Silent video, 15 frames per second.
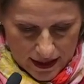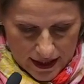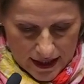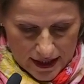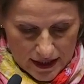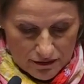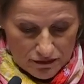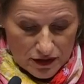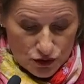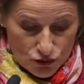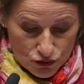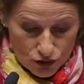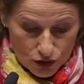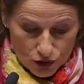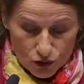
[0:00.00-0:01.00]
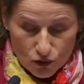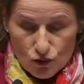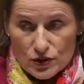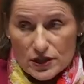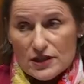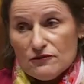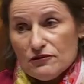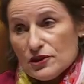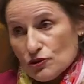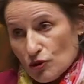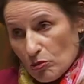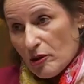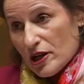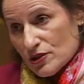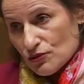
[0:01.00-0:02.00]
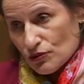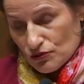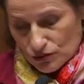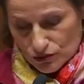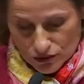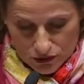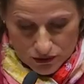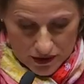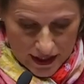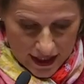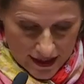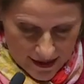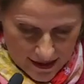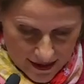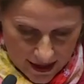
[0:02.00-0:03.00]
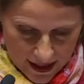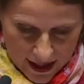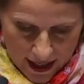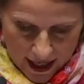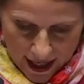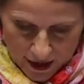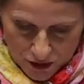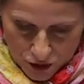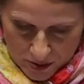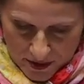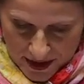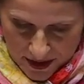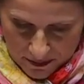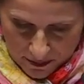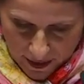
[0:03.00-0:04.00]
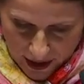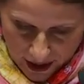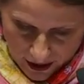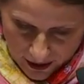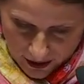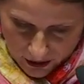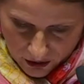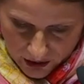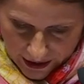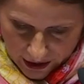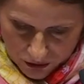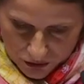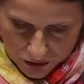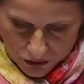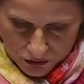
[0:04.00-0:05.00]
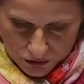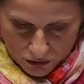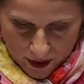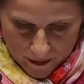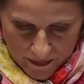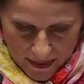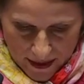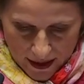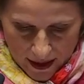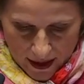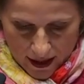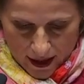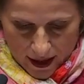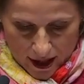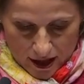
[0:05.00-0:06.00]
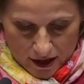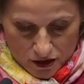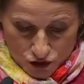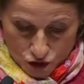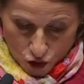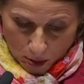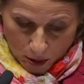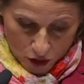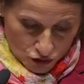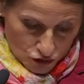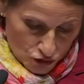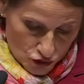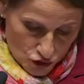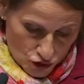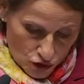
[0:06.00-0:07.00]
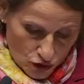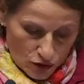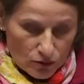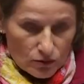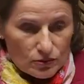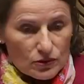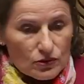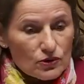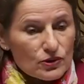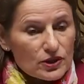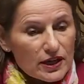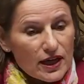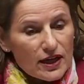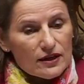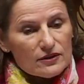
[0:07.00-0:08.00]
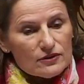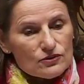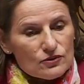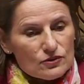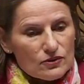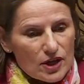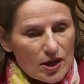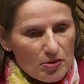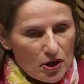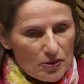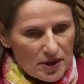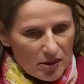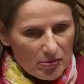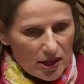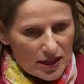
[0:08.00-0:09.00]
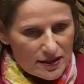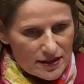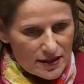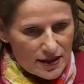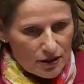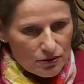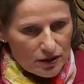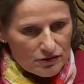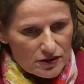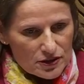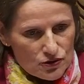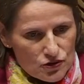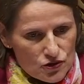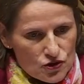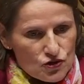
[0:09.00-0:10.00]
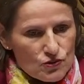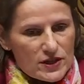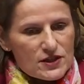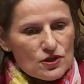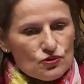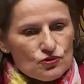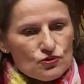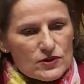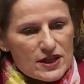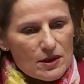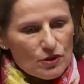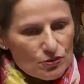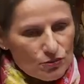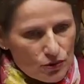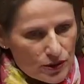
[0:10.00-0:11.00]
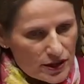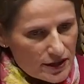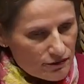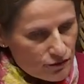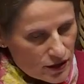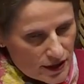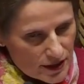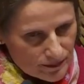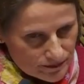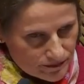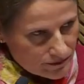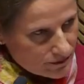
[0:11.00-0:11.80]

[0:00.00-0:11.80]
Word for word: et qui figurent ou qui ne figurent pas surtout dans le texte adopté par en 49.3. Je reprends toujours le cas de la première partie de la loi finance. 72 amendements ont été votés